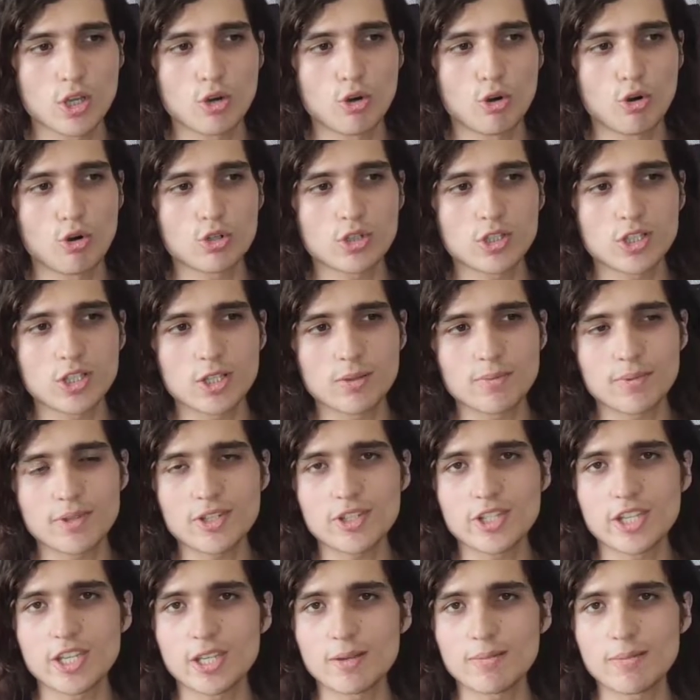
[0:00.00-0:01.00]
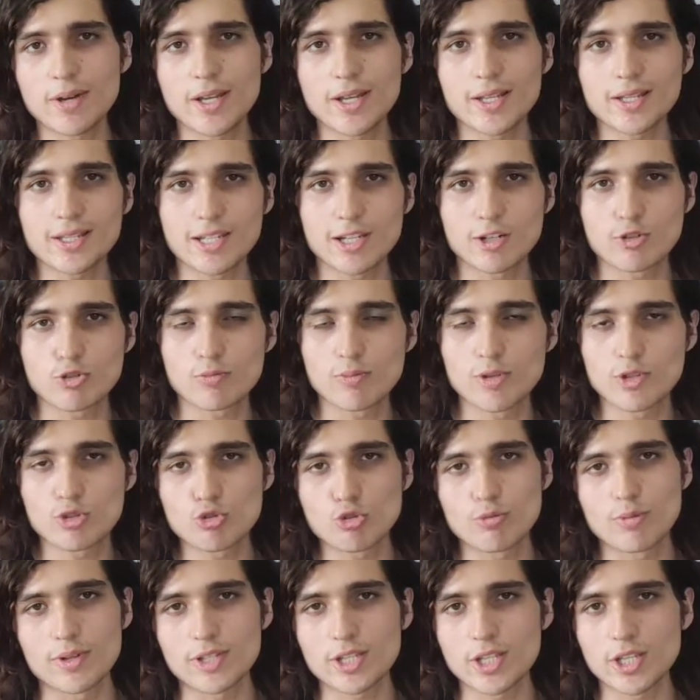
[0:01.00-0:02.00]
Orada da bir iman ettiler cümlesi
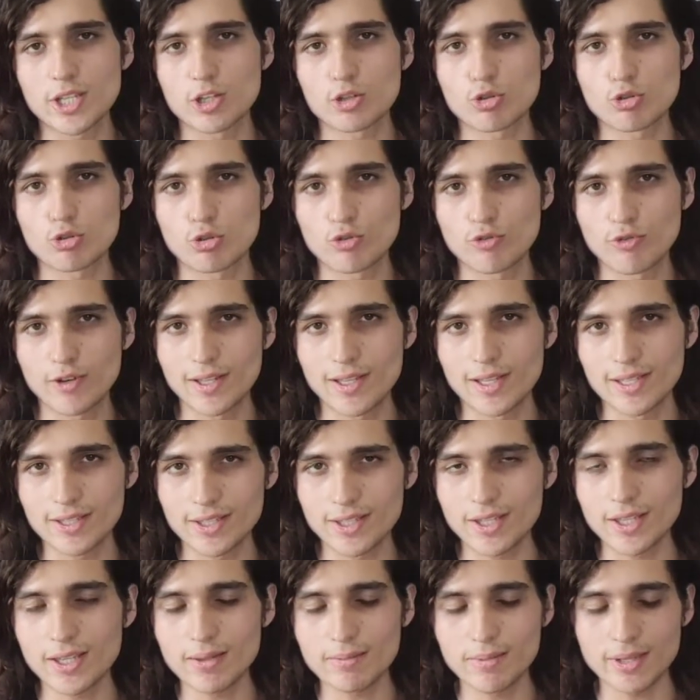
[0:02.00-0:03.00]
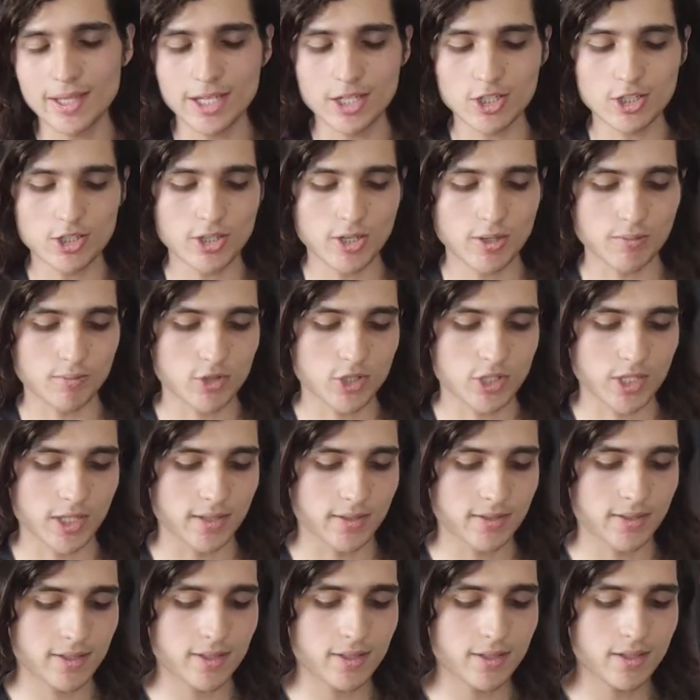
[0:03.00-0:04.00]
olması gerekiyordu falan diye bir eleştiri yapmış
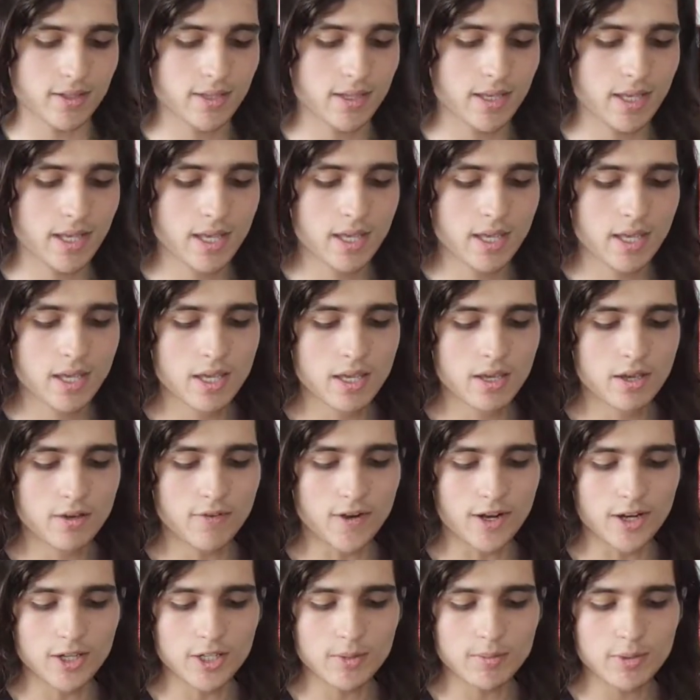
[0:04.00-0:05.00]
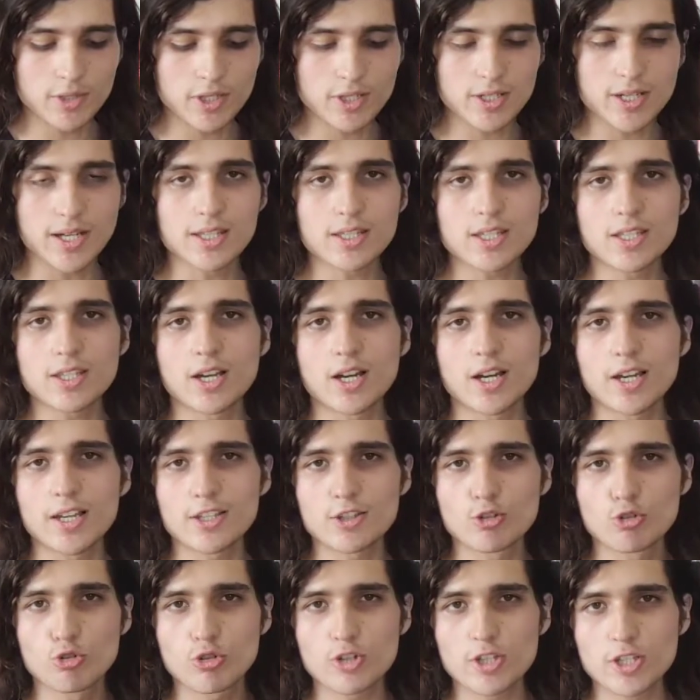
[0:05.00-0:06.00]
kendisi. Farklı bir kıraatte de
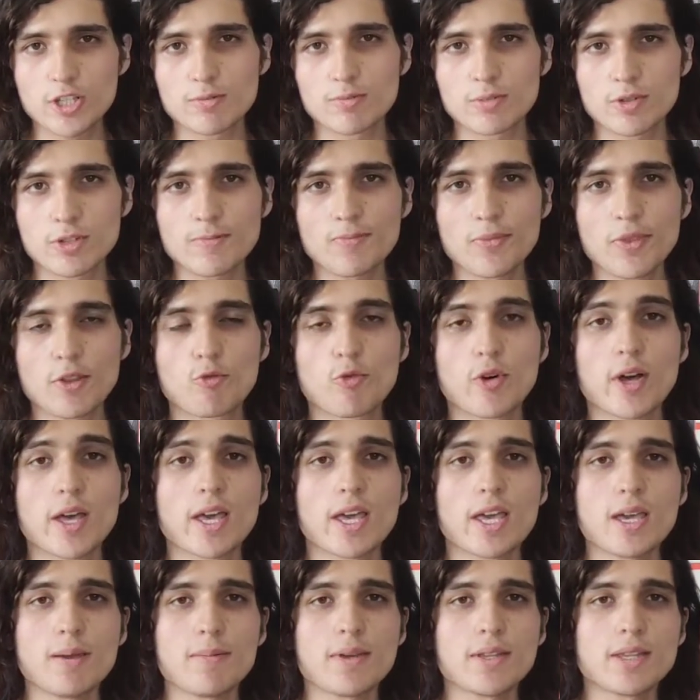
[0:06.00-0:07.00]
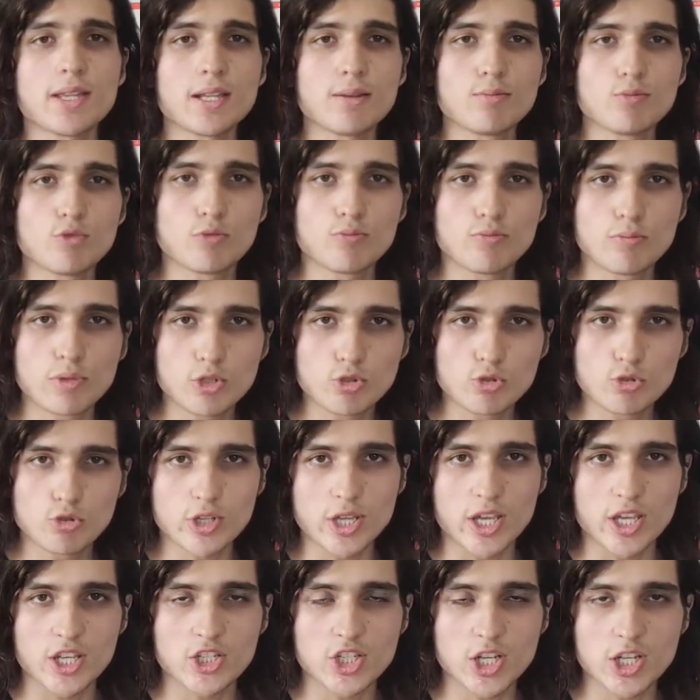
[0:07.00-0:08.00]
ayetin o kısmının ve emenel
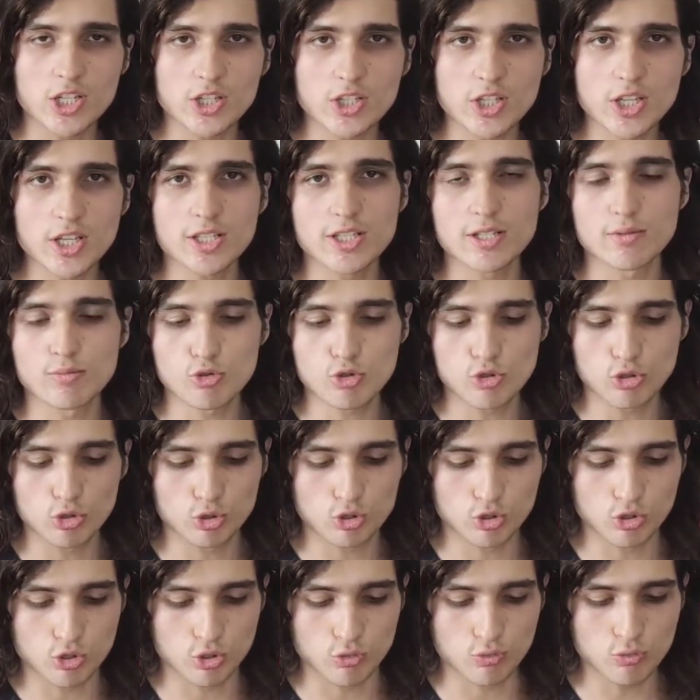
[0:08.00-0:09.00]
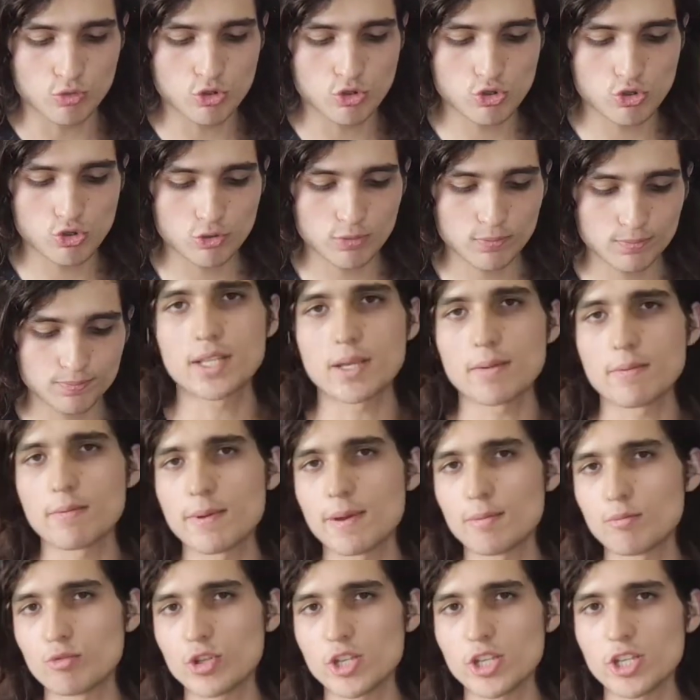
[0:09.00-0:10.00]
mu'minune şeklinde yazılmış olduğunu görmüş. Tabi
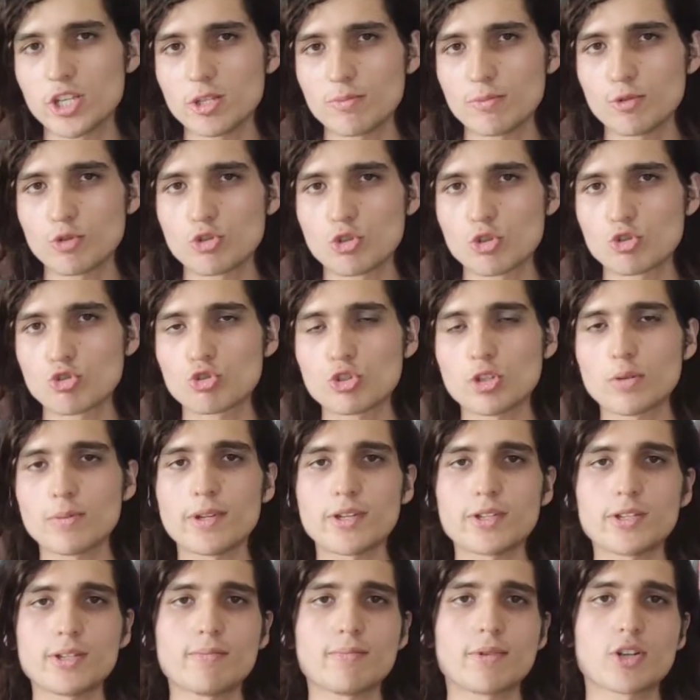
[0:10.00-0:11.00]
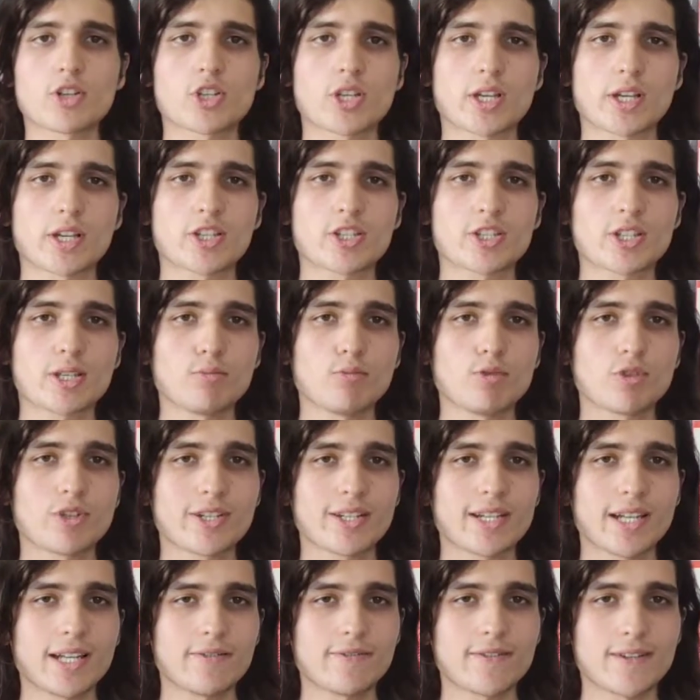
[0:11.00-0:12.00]
ben buraya girmeden önce şunu da belirteyim başlangıçtan. Bu
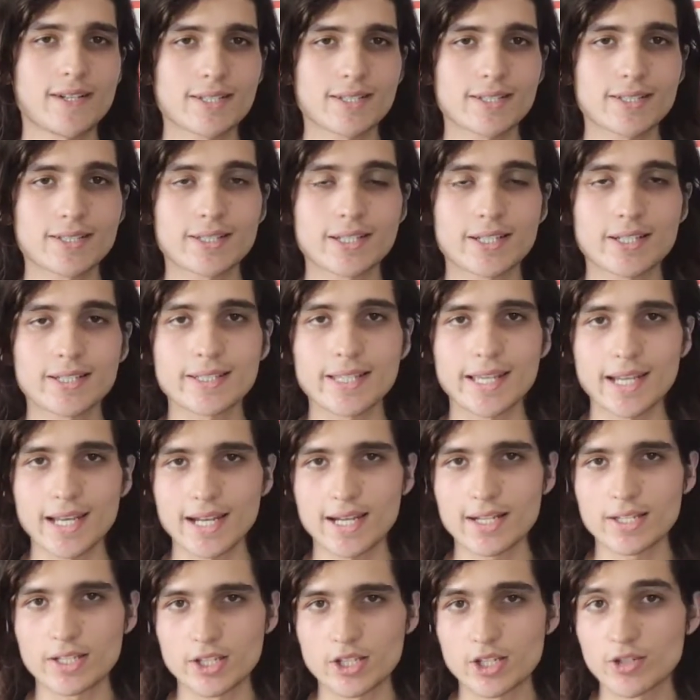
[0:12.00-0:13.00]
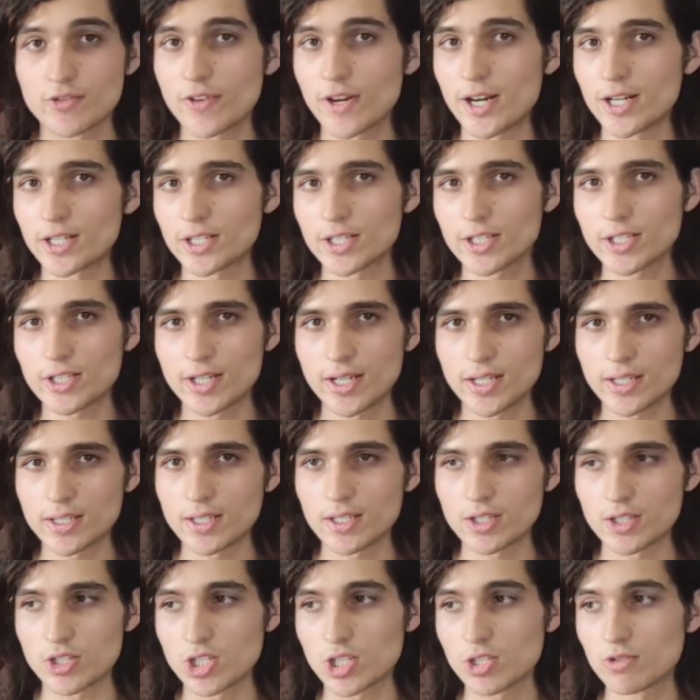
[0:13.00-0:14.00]
kıraat farklılıkları nelerdir? Farklı kıraat
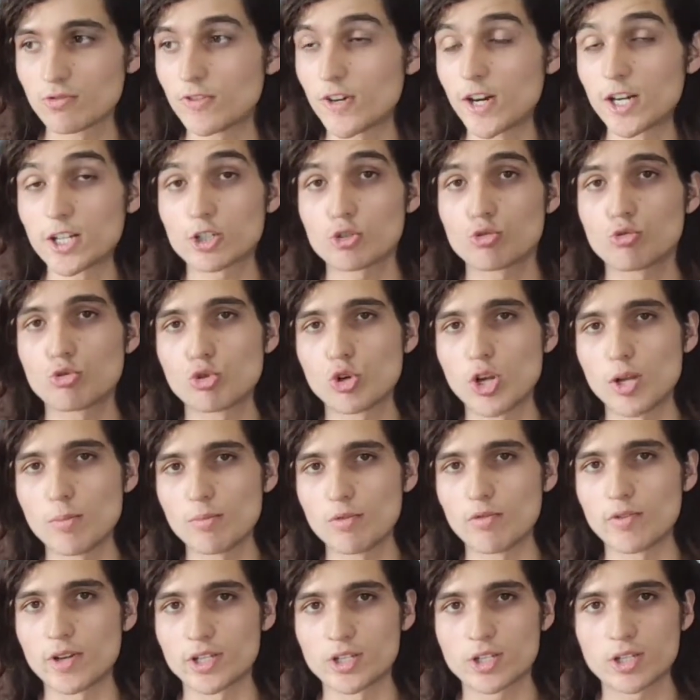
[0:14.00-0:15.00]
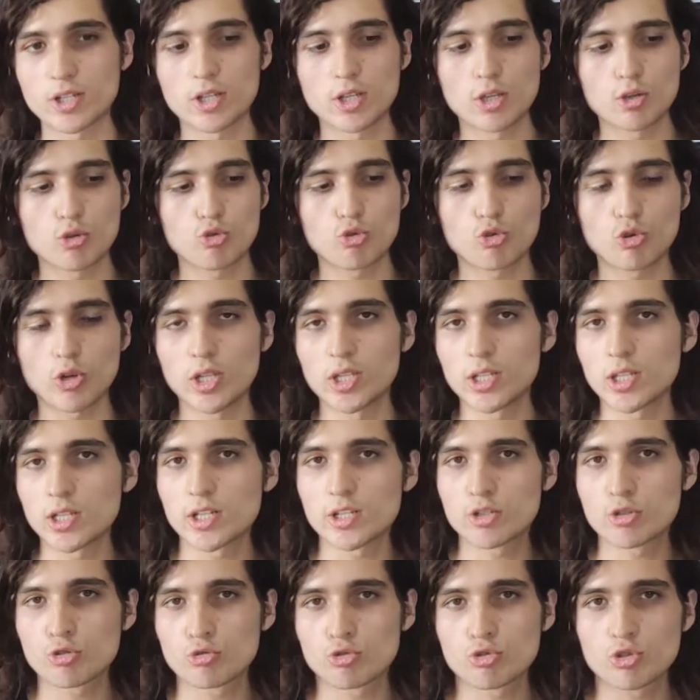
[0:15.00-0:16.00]
dedik. Farklı Kur'an mı var? Kur'anlar
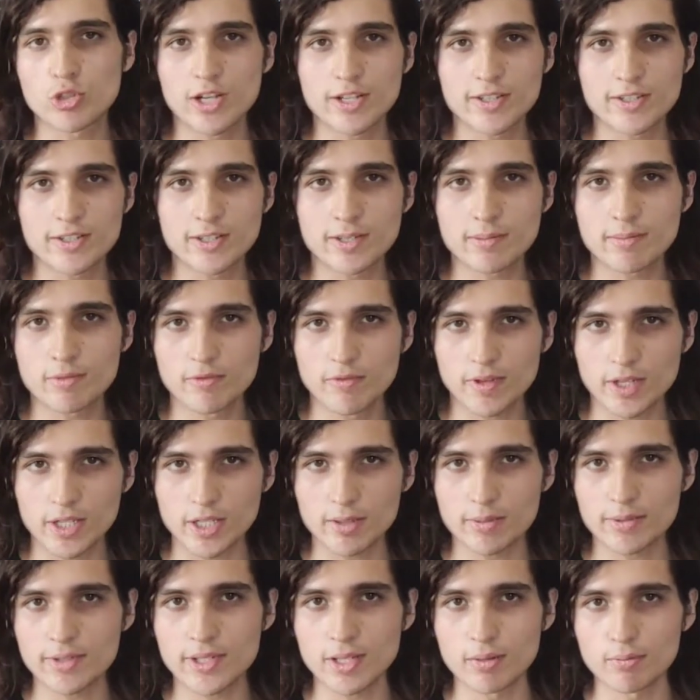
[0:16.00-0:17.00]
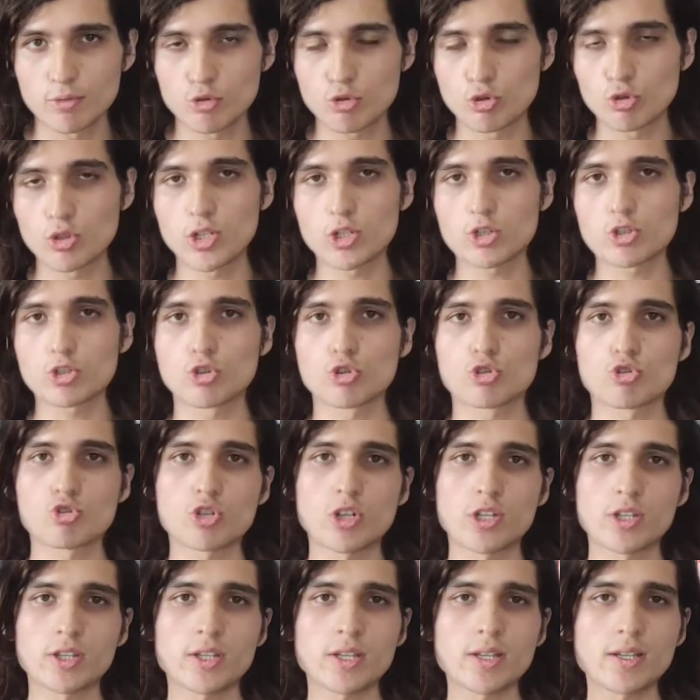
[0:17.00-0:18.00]
arası tutarsızlık mı var gibisinden bir konu açılıyor
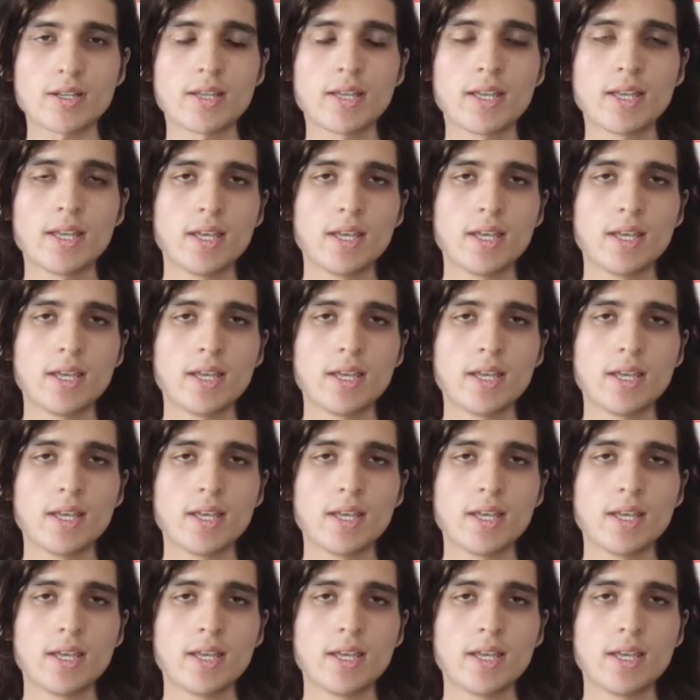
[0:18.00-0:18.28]
şu anda.